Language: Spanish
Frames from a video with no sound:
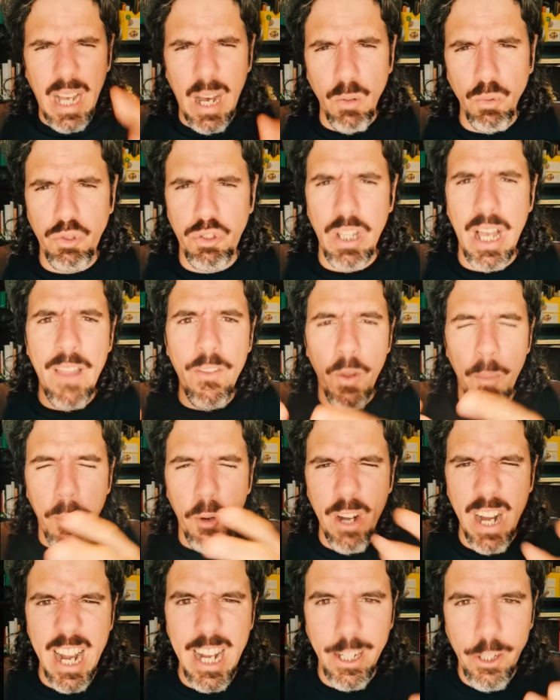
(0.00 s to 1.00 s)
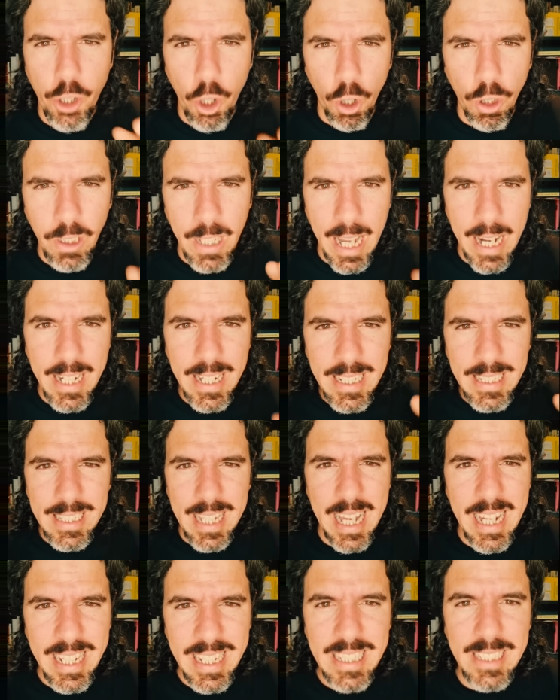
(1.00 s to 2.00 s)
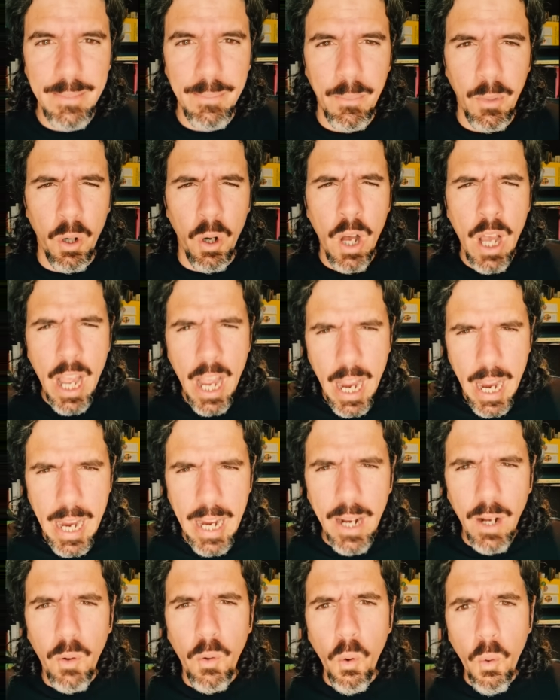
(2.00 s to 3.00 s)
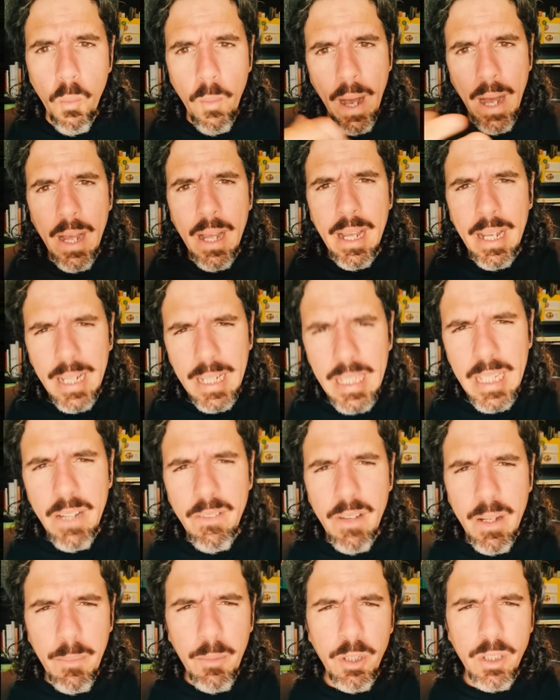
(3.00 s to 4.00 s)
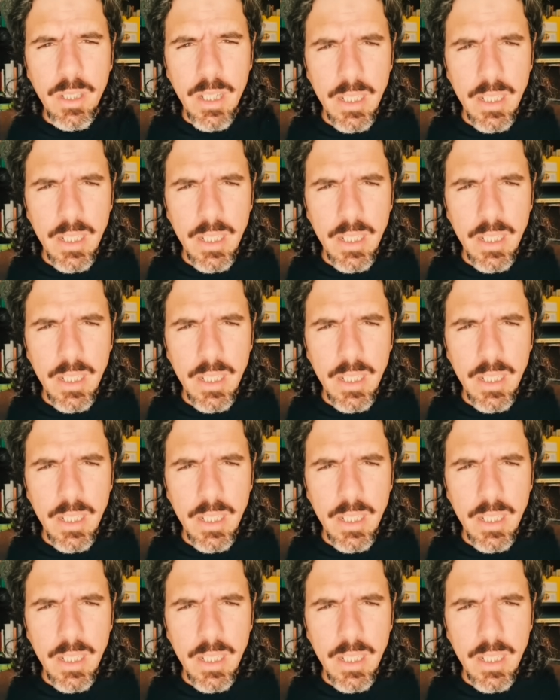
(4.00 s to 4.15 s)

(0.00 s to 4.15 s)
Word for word: causado por el totalitarismo en Cuba y debemos